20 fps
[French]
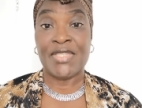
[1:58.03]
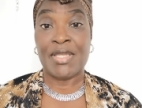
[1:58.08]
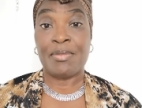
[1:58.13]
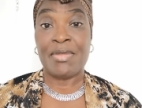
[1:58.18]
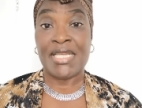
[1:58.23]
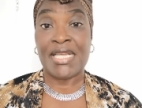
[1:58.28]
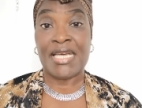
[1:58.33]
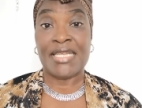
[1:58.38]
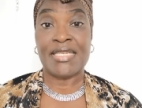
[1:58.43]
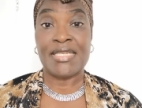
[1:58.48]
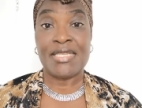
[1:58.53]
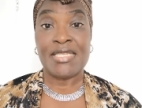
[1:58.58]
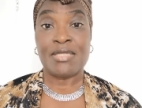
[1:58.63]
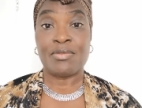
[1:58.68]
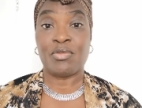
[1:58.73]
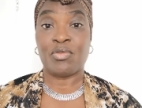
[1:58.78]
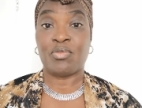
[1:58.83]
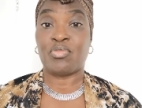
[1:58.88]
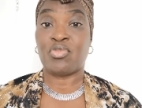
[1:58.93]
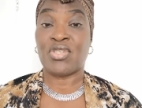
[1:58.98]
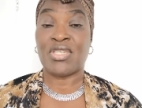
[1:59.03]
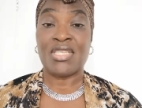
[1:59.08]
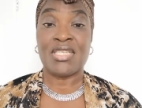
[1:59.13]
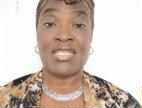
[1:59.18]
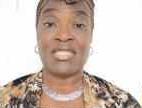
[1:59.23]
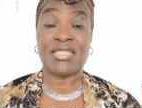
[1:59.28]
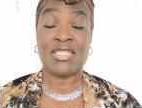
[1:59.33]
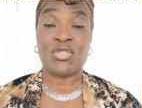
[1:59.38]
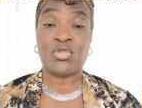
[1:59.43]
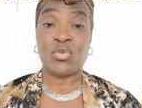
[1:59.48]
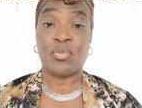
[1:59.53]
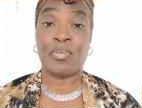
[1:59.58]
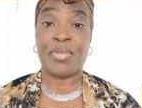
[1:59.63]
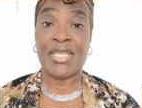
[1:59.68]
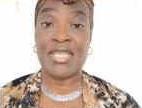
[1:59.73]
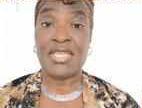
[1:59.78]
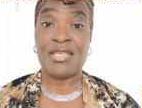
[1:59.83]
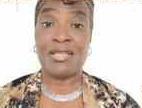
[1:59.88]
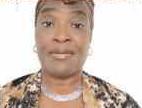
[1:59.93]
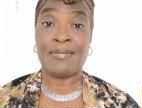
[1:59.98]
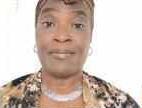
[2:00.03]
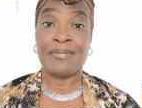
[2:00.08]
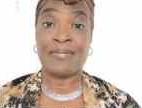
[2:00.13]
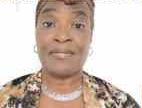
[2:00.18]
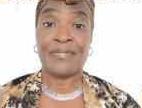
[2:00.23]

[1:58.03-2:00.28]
des mécanismes pour qu'il rentre dans son pays.